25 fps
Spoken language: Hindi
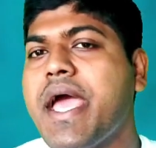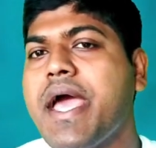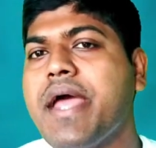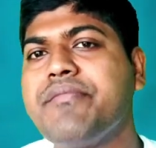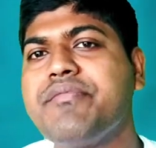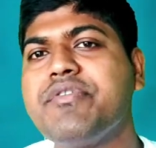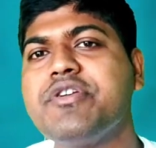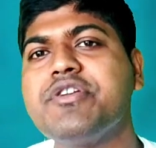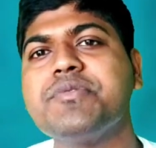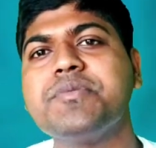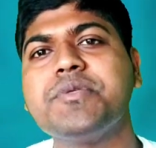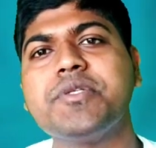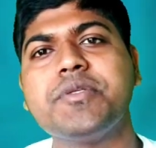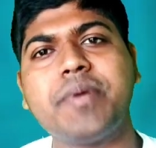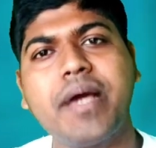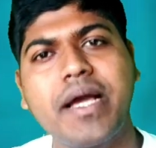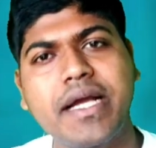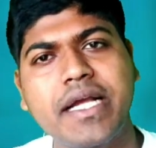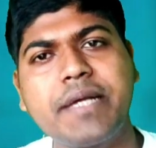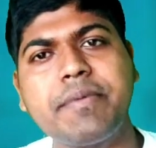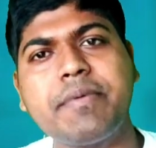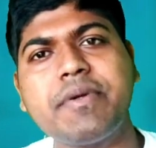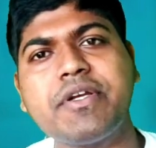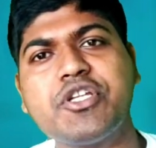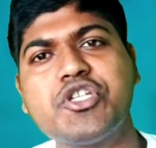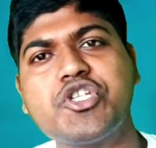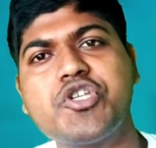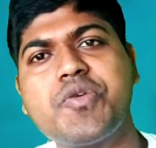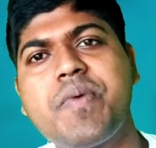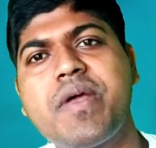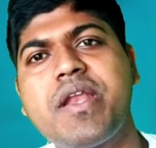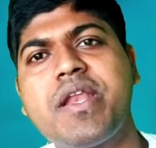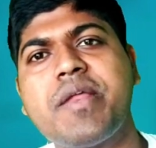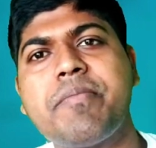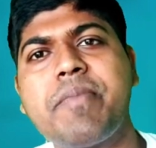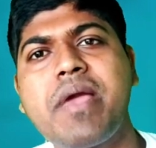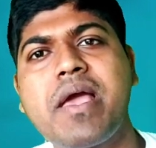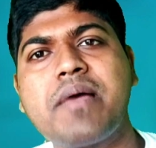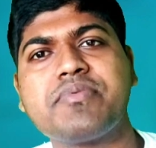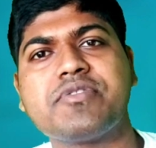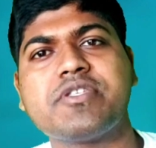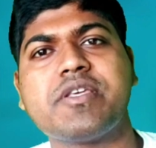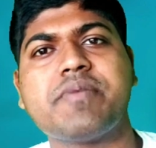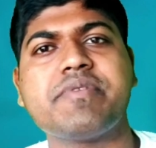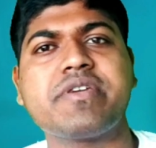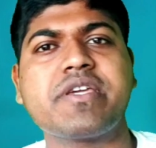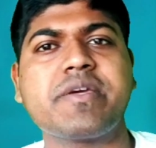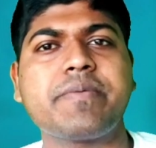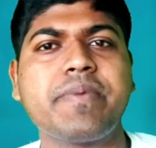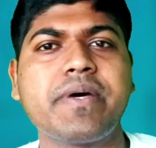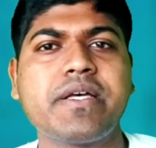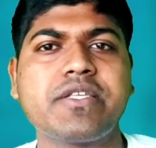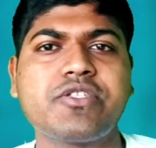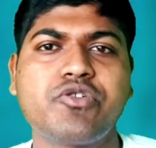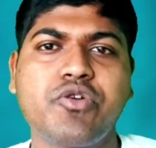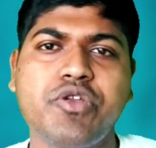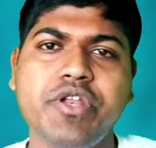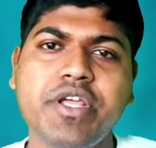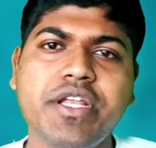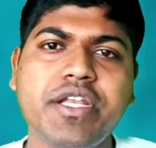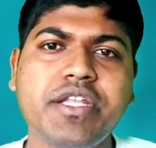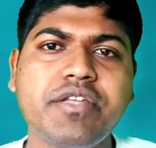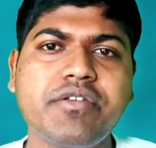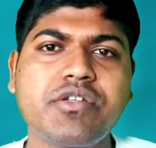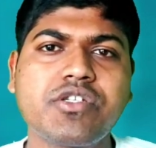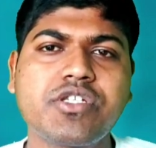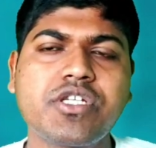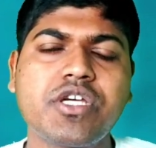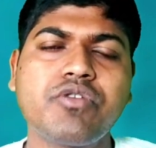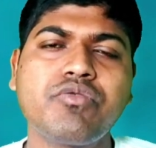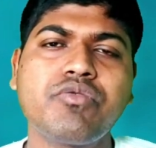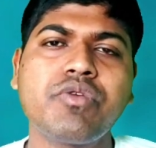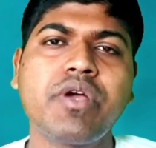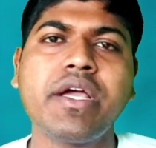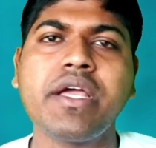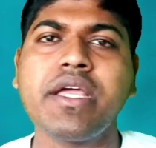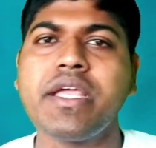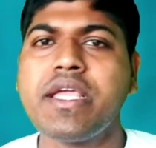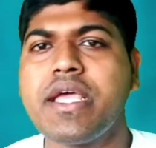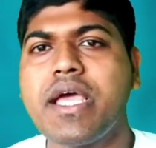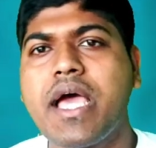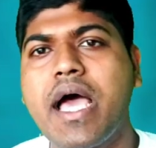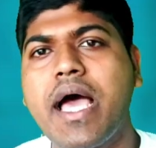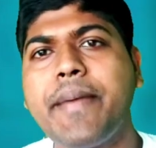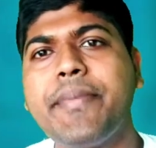एंड फ्रेंड्स वीडियो में आगे बढ़ने से पहले मैं आप सभी के पास और एक रिक्वेस्ट करूंगा